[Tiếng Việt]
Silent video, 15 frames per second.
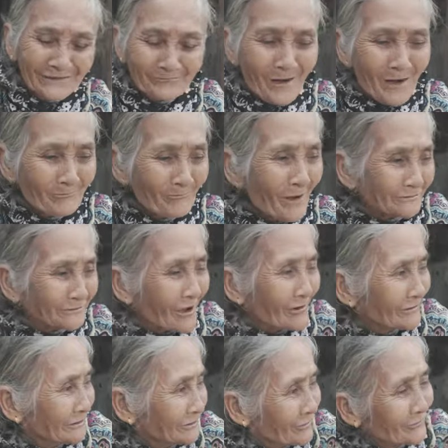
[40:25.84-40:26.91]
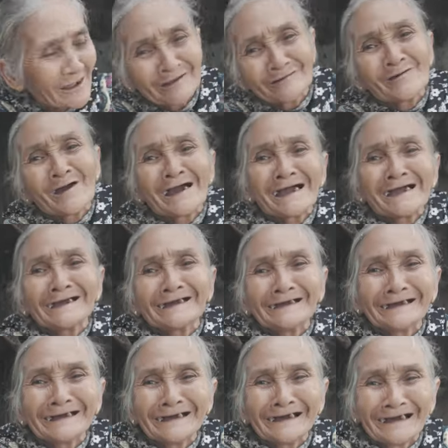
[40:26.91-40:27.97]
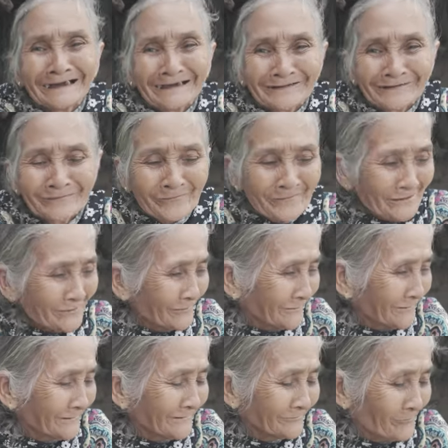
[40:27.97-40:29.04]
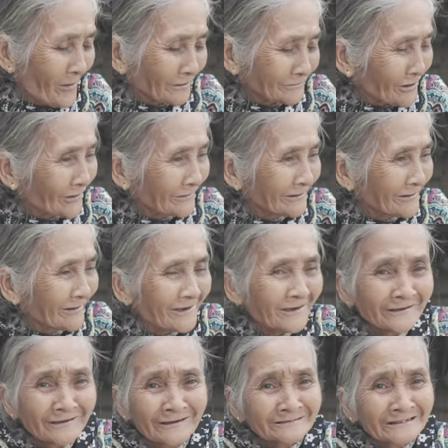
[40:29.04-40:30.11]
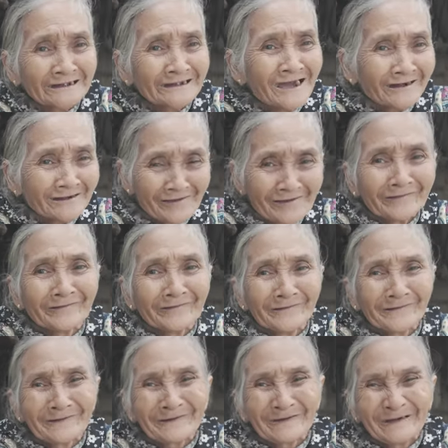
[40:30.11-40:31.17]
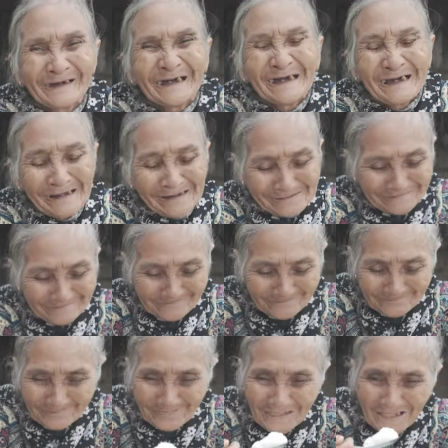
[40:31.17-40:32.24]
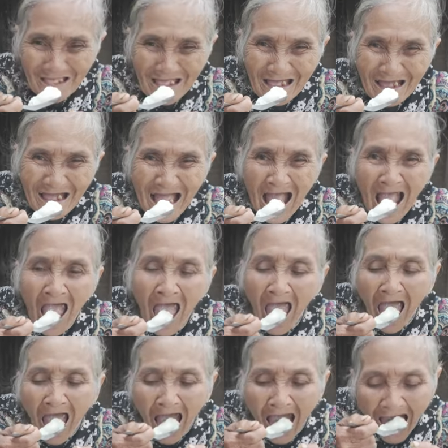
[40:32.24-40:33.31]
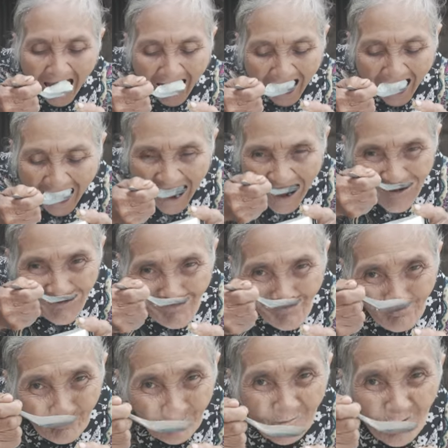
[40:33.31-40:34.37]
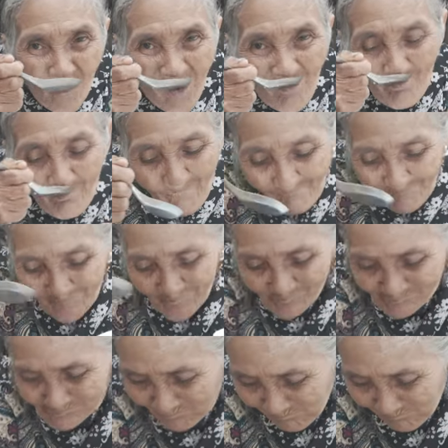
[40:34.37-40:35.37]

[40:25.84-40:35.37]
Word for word: Nó mọc xong rồi vô đất luôn á. Dạ. Mọc xong rồi ở tỉnh đất đâu. Dạ. Thương bà quá. Bà chia sẻ rất là vui luôn cả nhà.